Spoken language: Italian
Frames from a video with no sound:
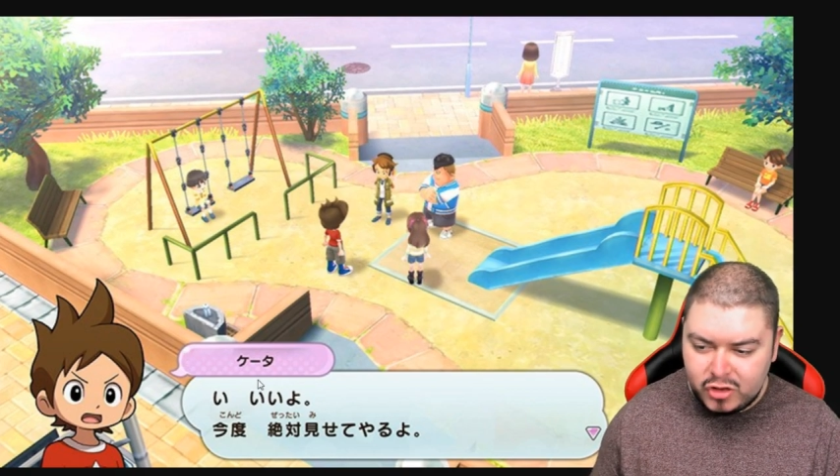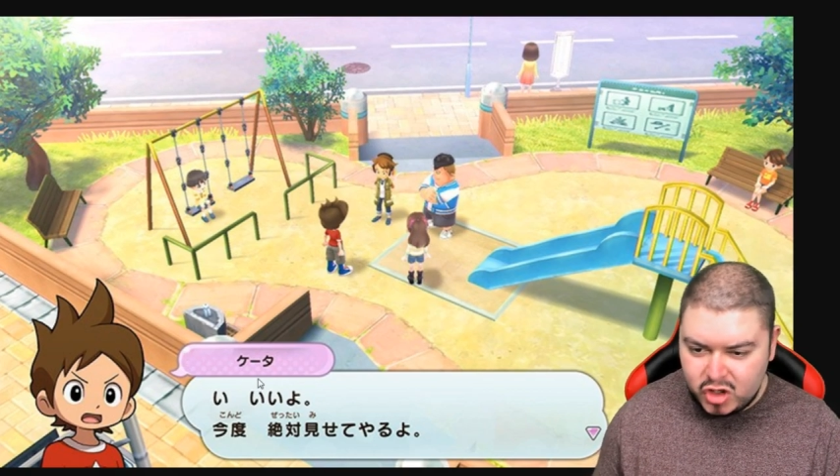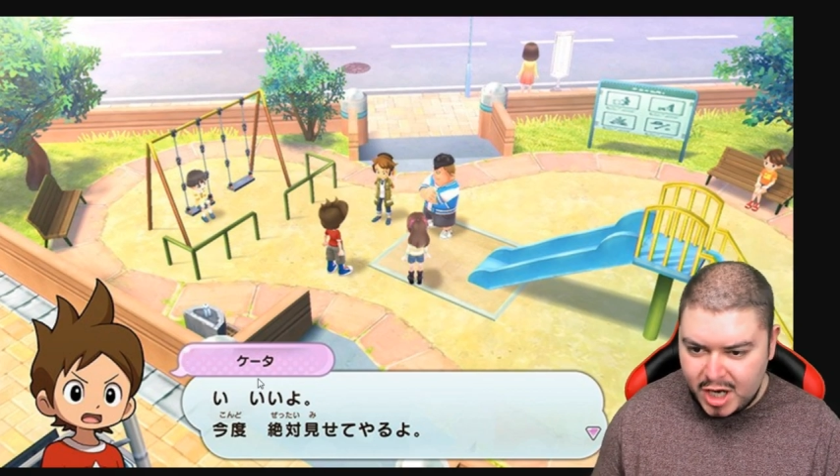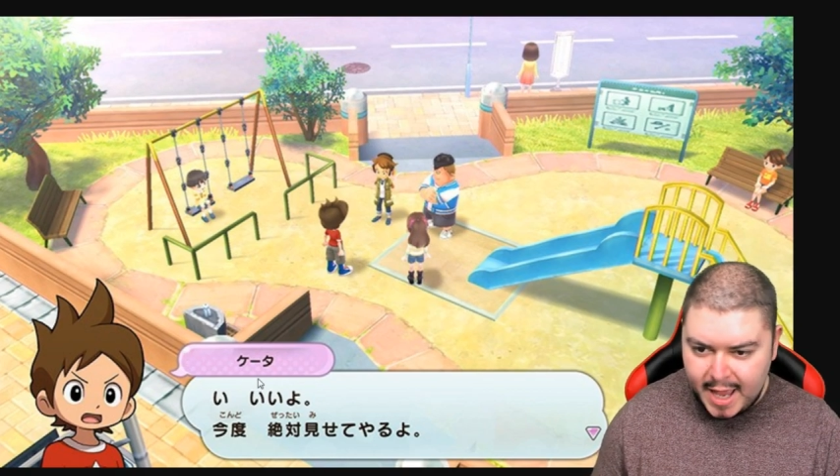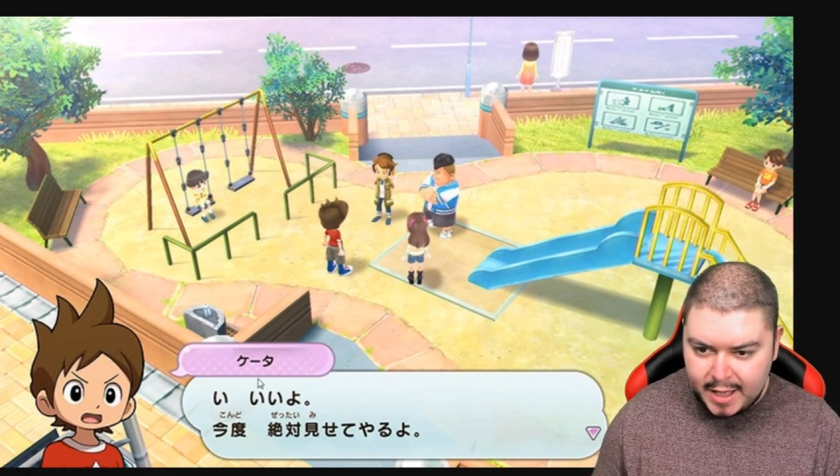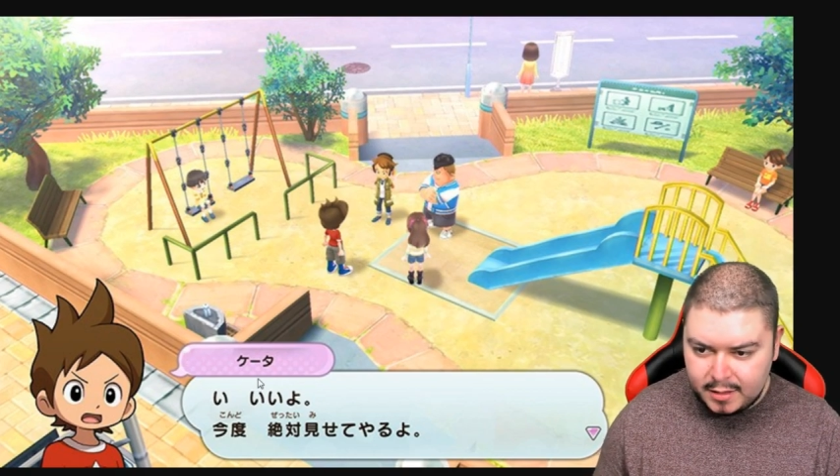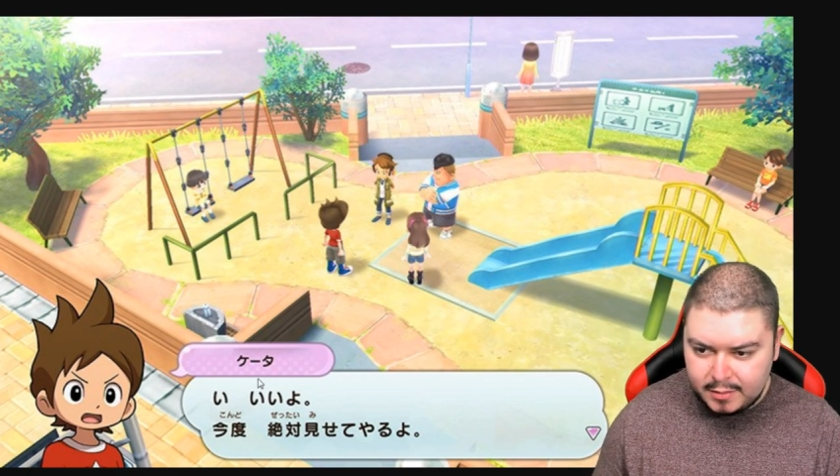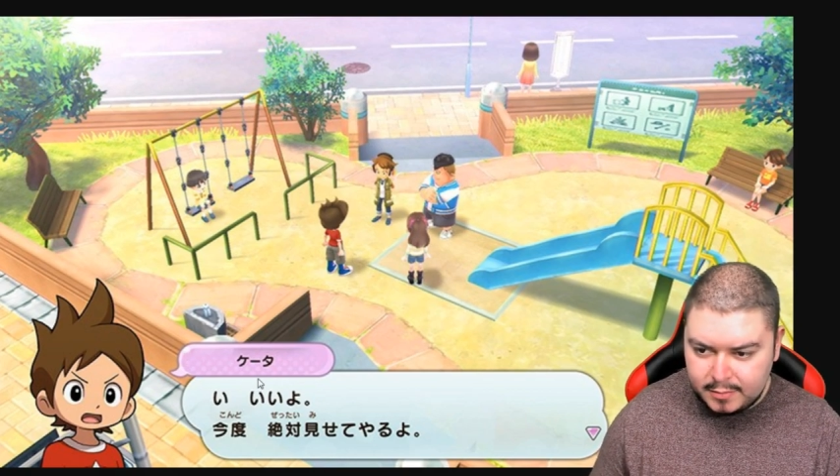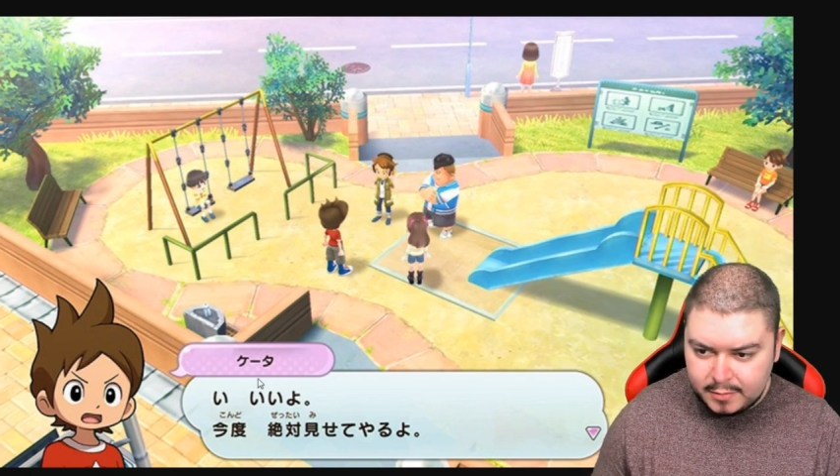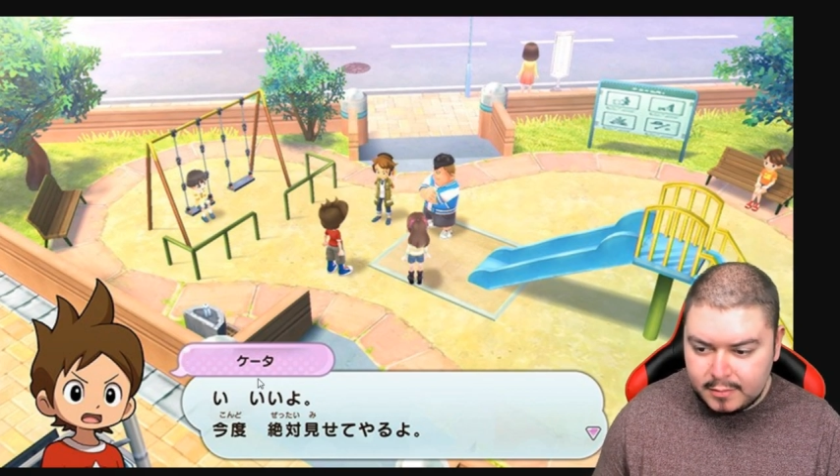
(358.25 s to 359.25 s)
c'è
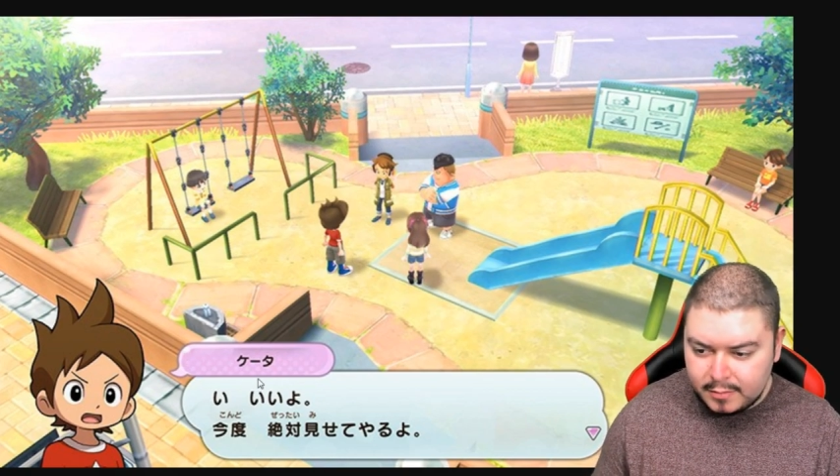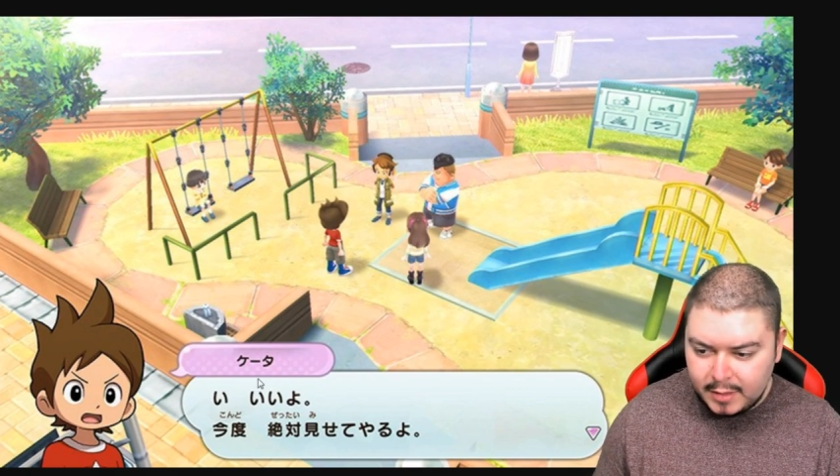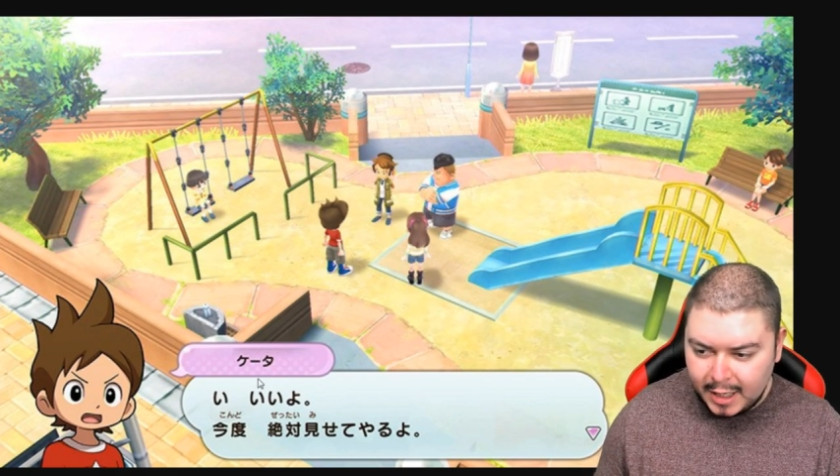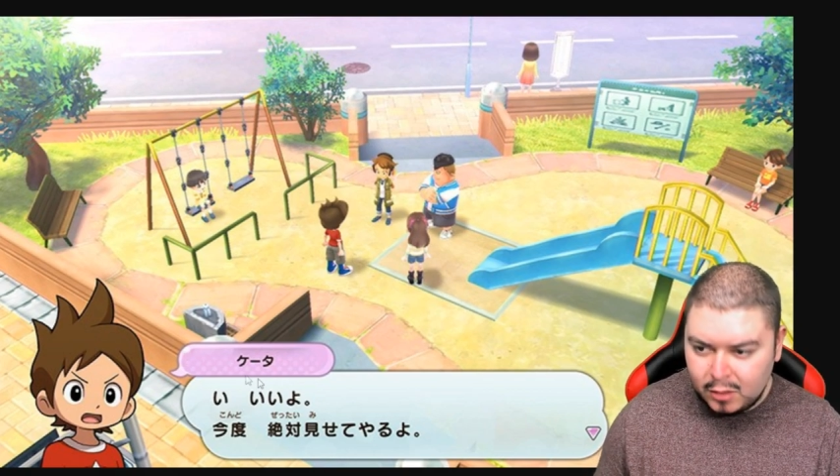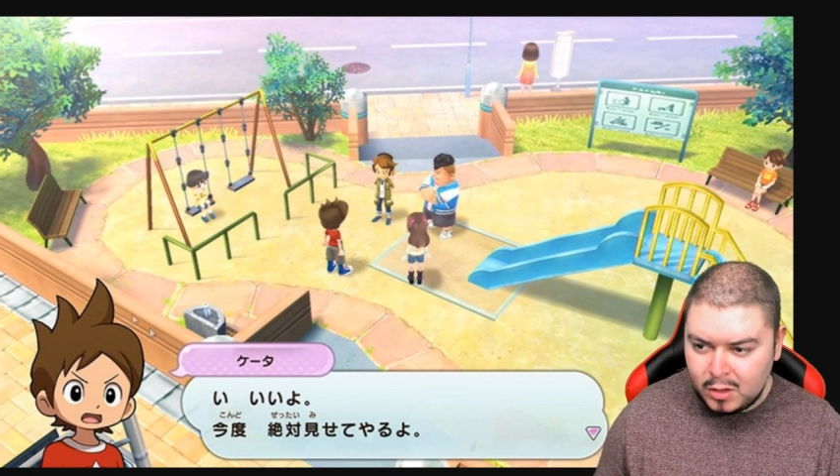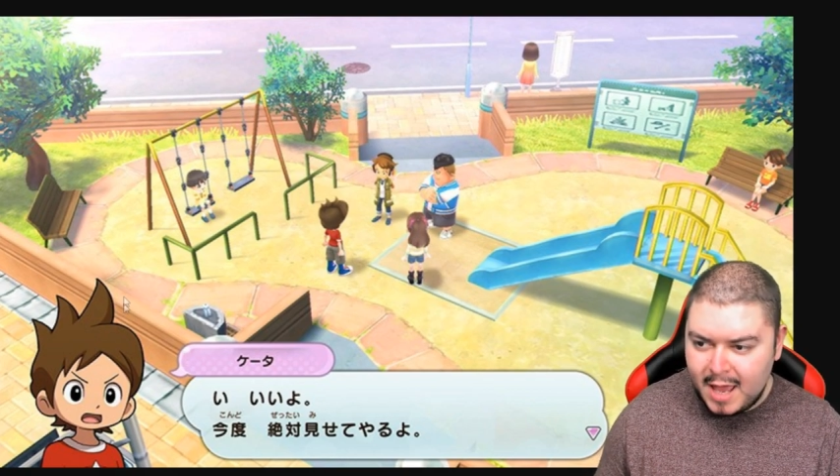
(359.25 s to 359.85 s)
e non